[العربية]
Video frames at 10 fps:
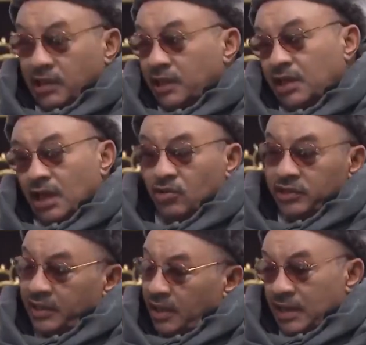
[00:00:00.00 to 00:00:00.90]
لك يا
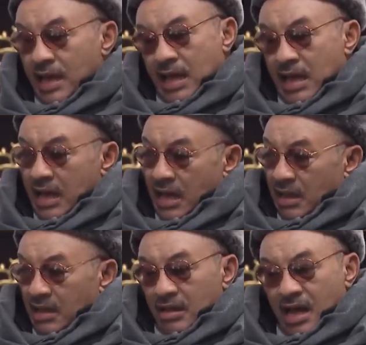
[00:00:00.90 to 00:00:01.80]
ودي لا
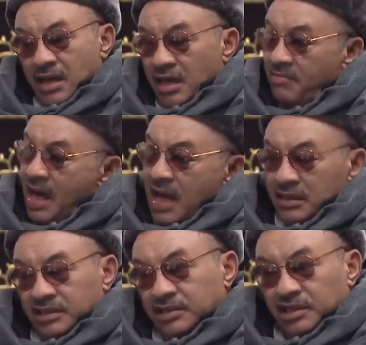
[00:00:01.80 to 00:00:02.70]
انا ما
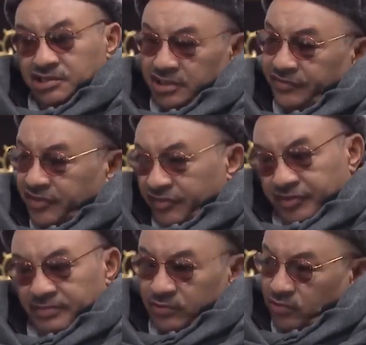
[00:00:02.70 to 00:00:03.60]
نقدرش نفتي
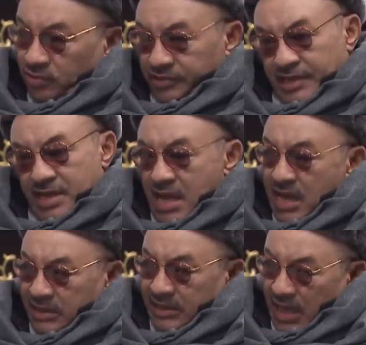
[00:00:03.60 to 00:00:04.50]
في موضوع زي
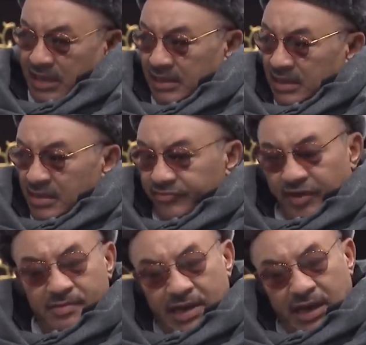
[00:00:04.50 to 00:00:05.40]
هذا
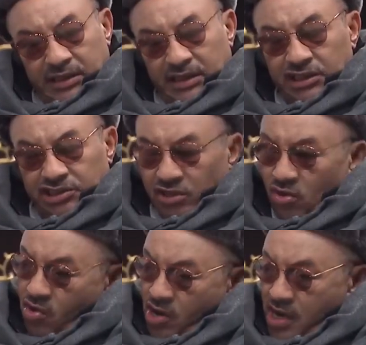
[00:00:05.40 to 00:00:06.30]
فما نقدرش
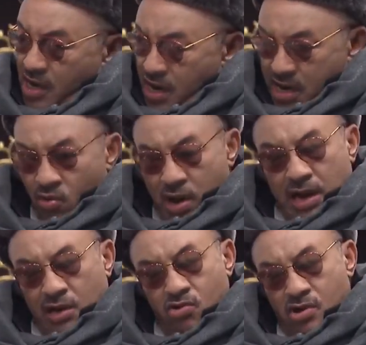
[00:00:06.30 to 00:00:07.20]
نقول ايه
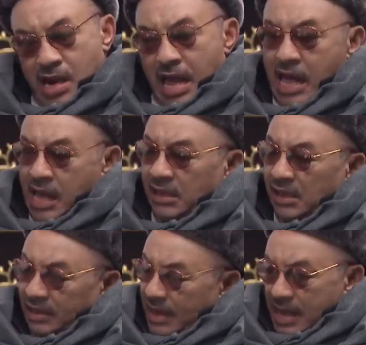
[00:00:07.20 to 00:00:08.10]
ولا نقول لا
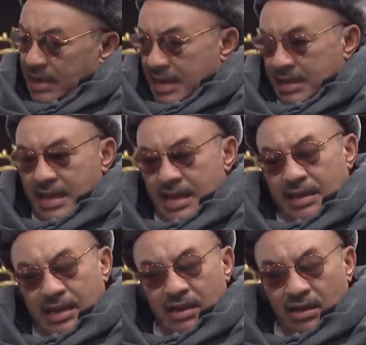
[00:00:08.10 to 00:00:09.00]
لا لا لا
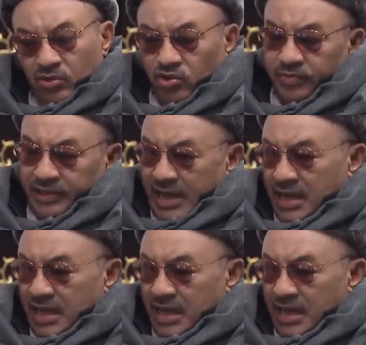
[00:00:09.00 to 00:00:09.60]
لا اعوذ بالله